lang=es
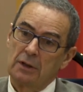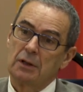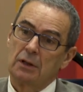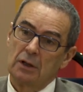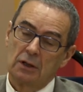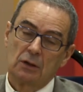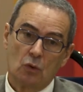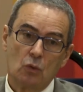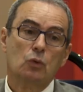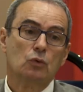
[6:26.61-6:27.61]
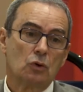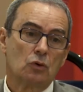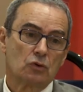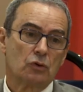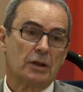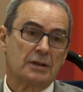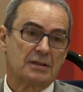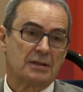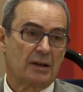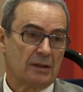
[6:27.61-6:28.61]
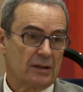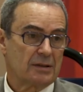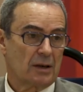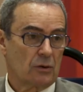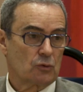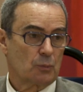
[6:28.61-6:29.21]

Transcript: que el conjunto de los donantes están interesados